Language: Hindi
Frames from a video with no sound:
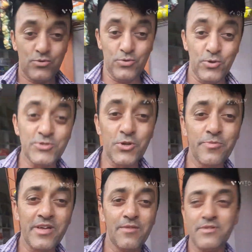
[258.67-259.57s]
तो दोस्तों
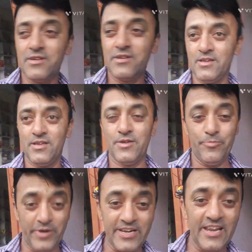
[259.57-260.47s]
मैं अभी
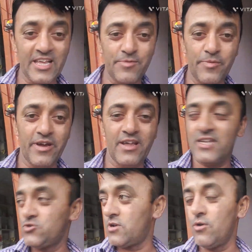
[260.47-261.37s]
पेटी लेके आना आ
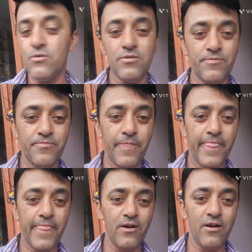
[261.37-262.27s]
चुका
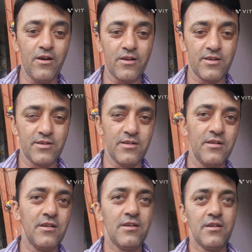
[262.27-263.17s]
हूँ और
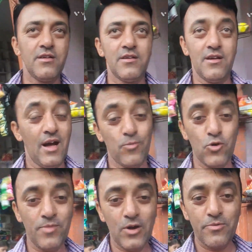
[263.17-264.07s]

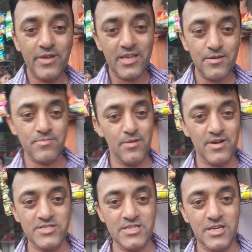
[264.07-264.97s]
आपको मालूम है कि हम
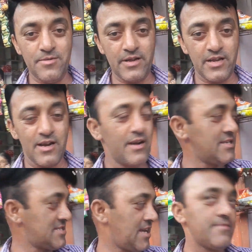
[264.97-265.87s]
मामा जी की हमारे गाड़ी
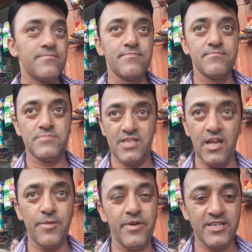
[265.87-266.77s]
इस टाइम
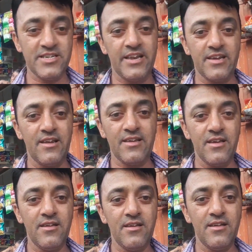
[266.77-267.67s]
तैयारी पे है जाने के लिए
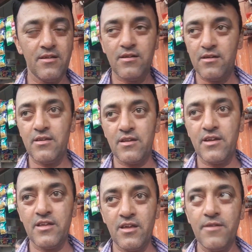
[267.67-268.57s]
ये
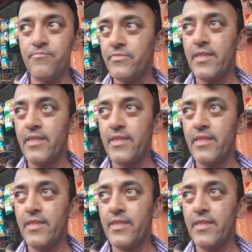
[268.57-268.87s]
रेडी है